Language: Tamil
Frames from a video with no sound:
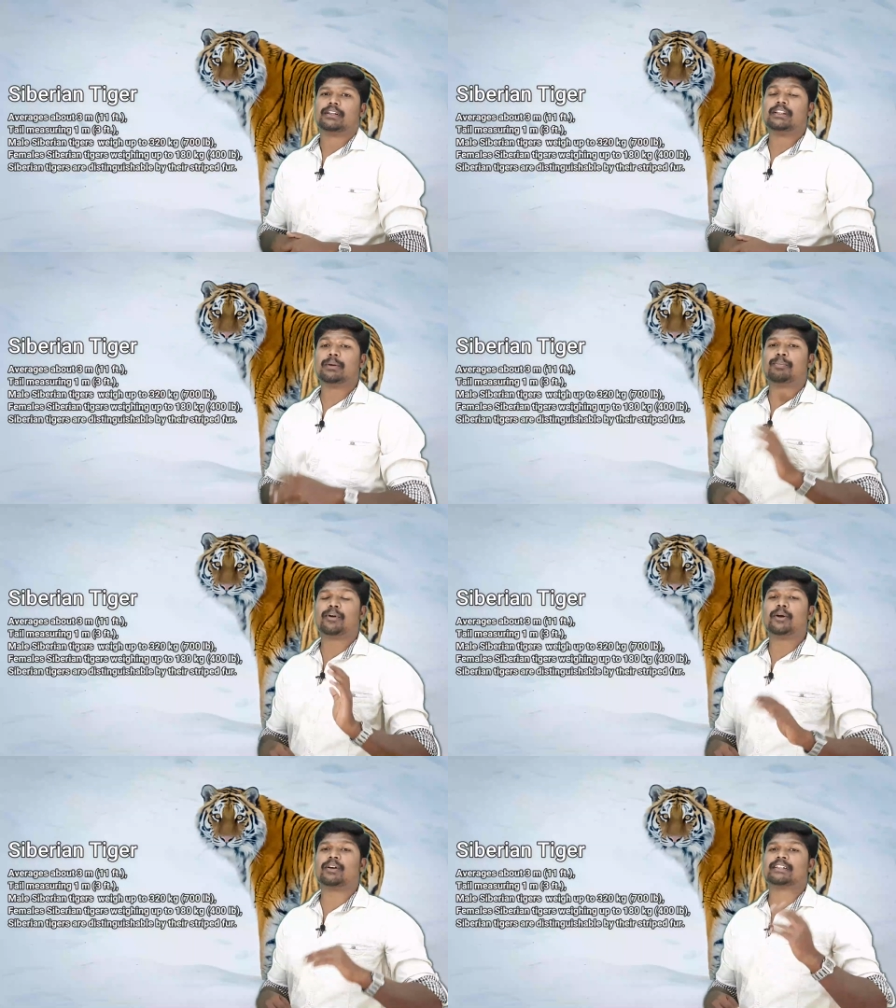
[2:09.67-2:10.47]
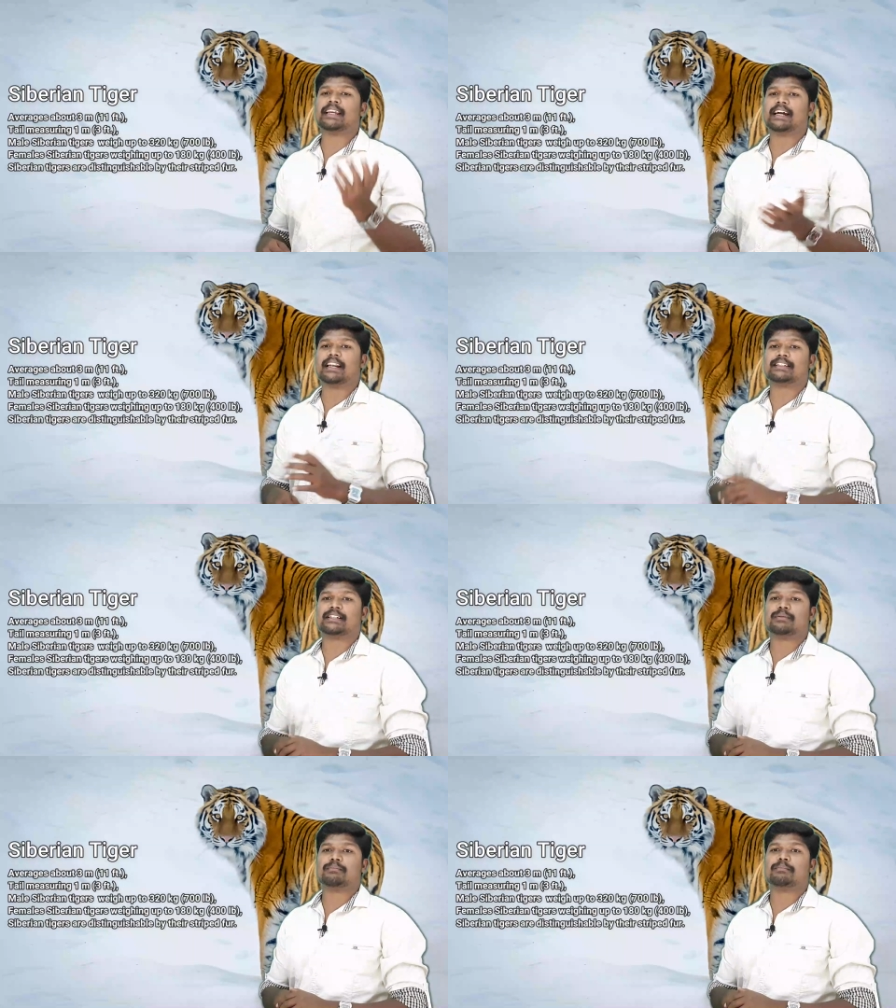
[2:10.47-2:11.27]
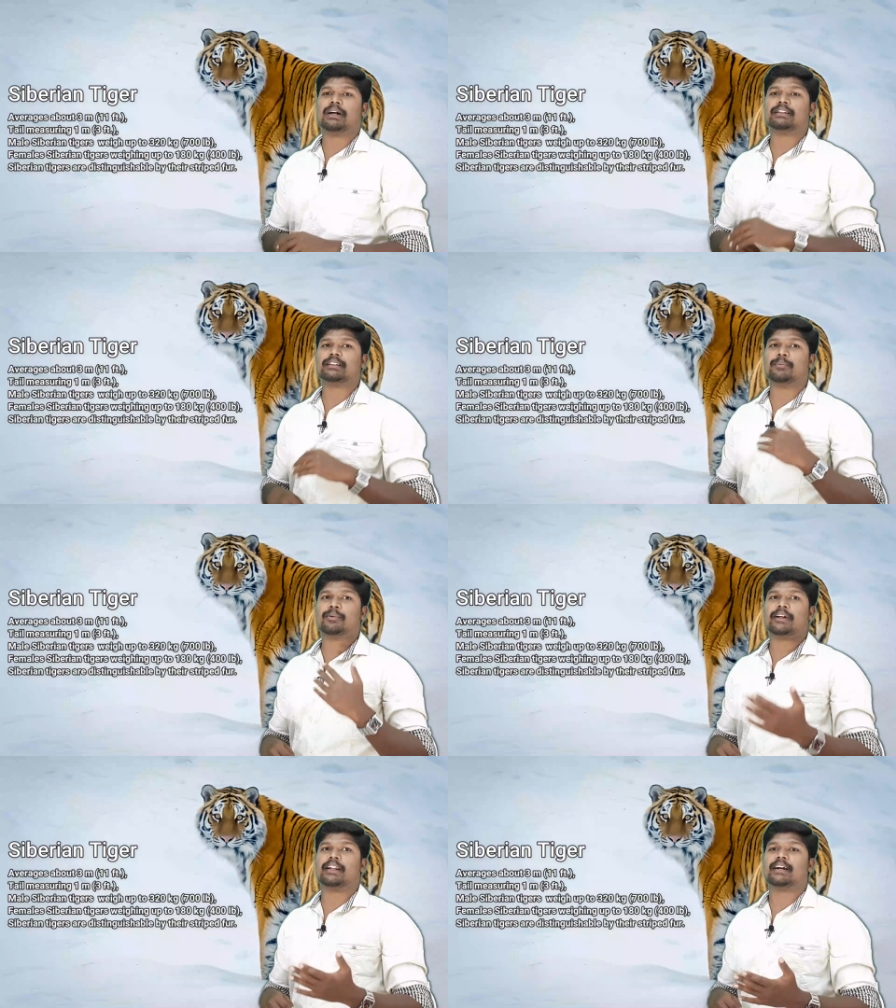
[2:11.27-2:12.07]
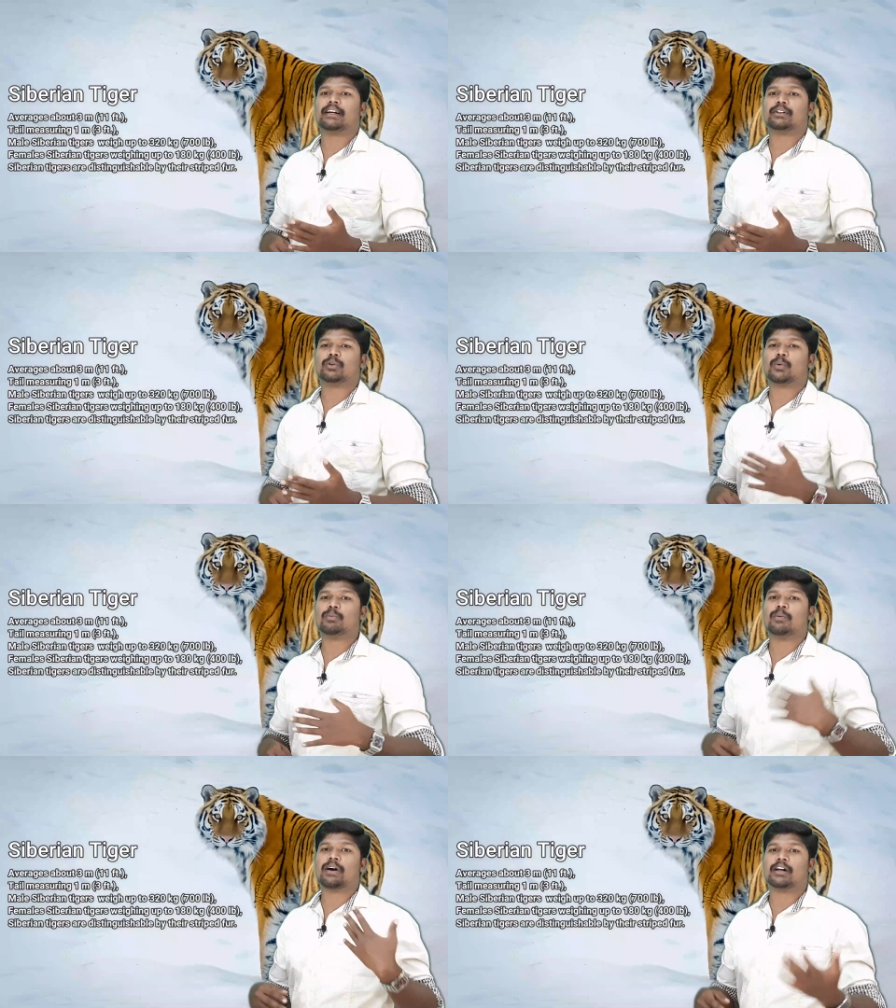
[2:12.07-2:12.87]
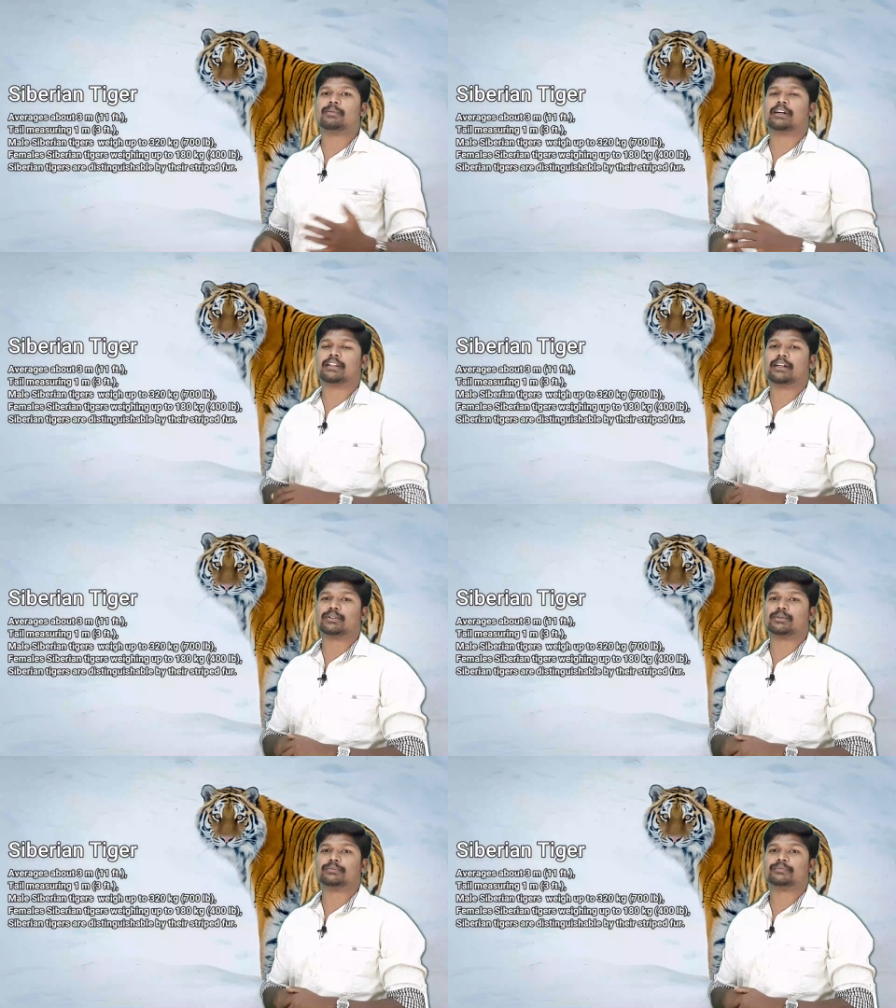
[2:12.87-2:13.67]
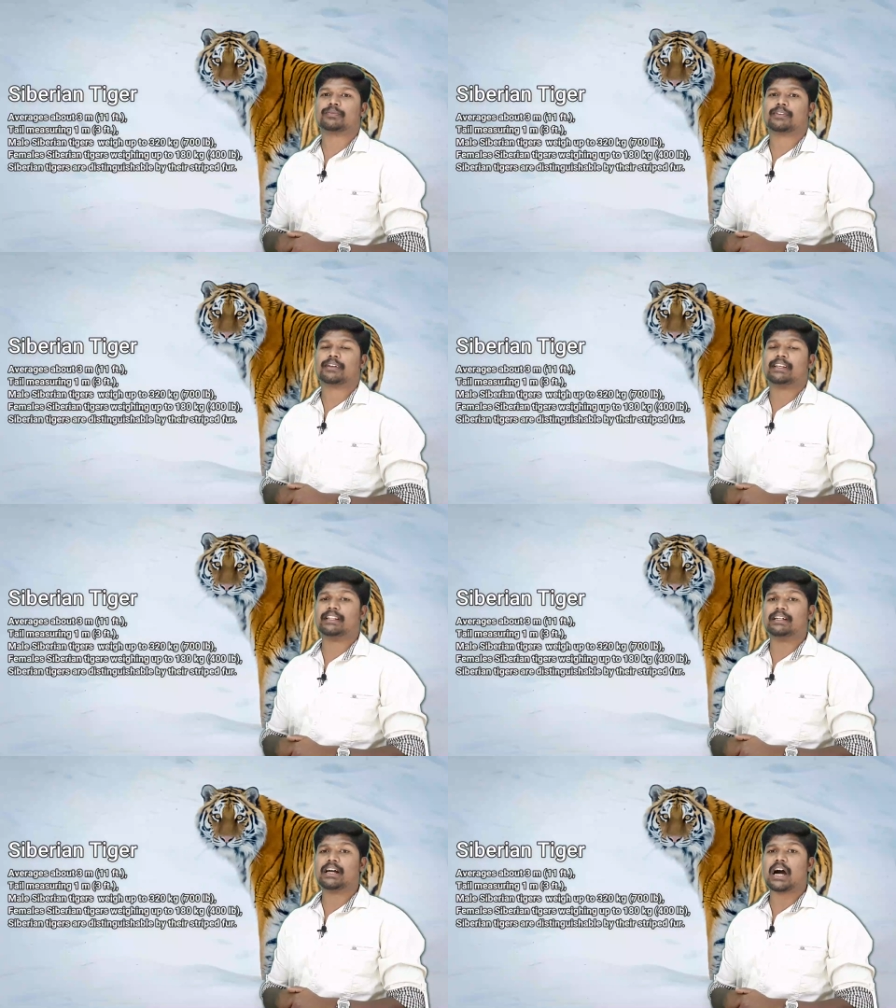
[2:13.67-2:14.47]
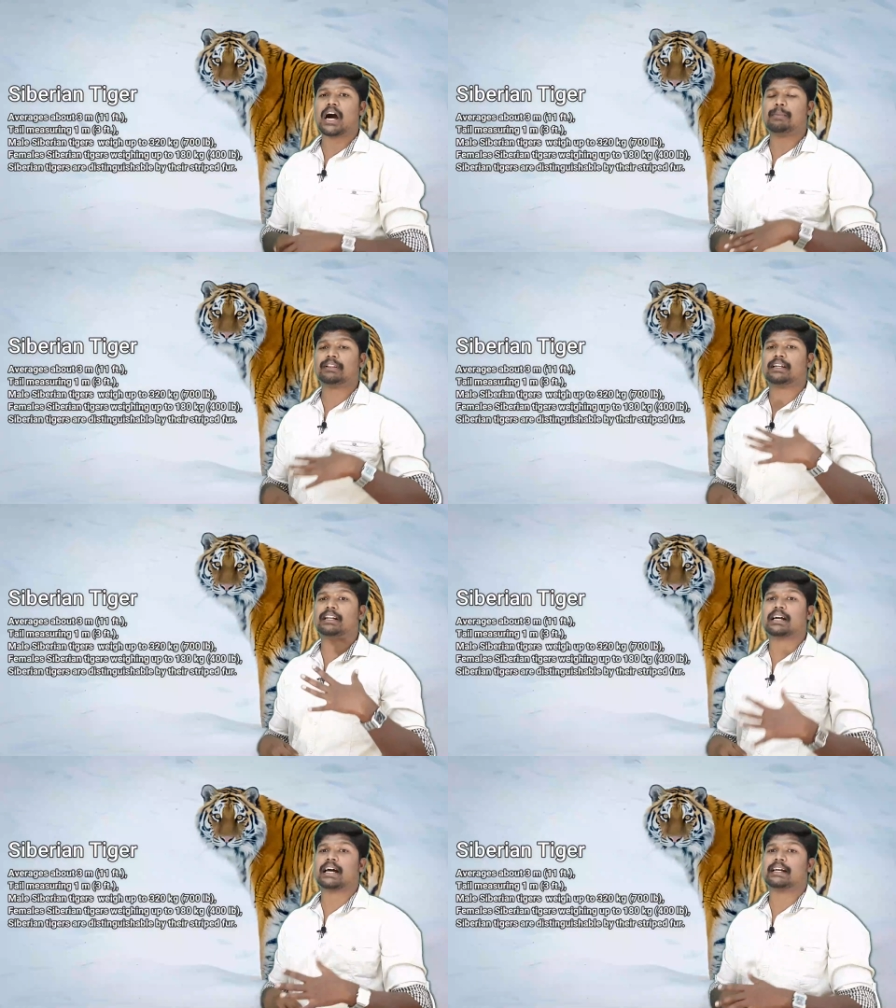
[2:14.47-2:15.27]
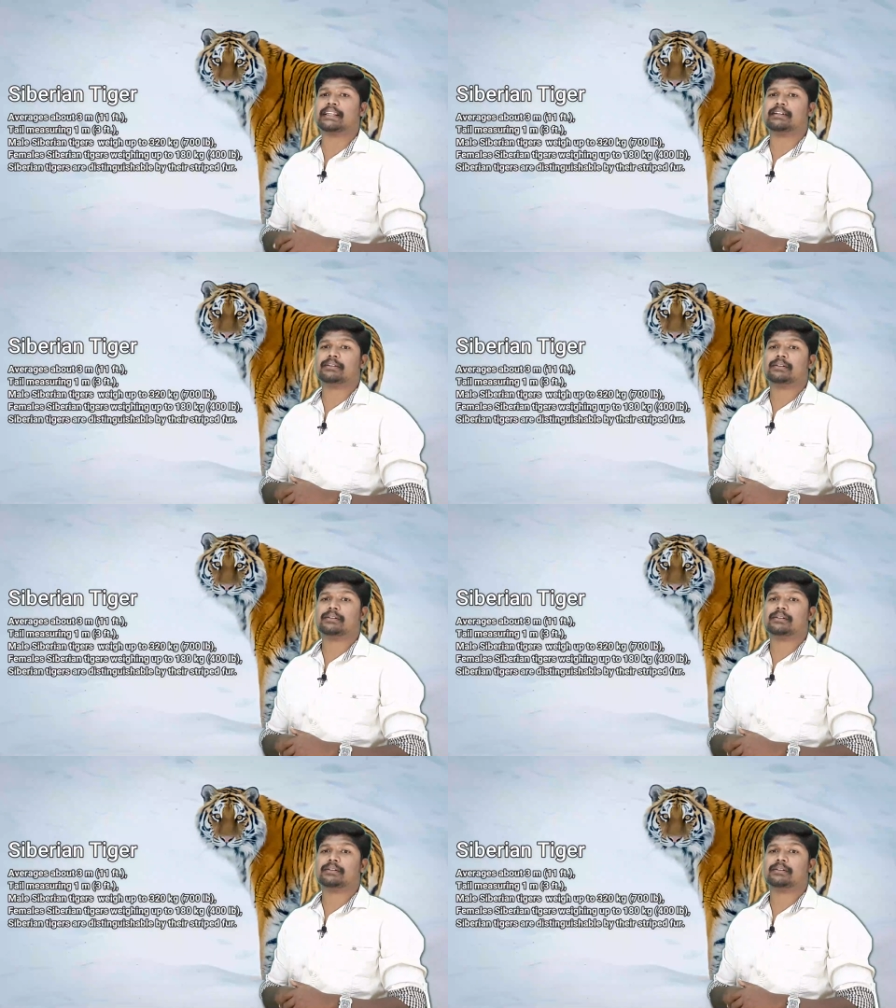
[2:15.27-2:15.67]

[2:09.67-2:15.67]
இந்த புலியோட சைக்காலஜி மற்ற புலிகளையும் காட்டிலும் ரொம்ப மாறுபட்டதாக இருக்கும் இது ஆபத்தான கரடி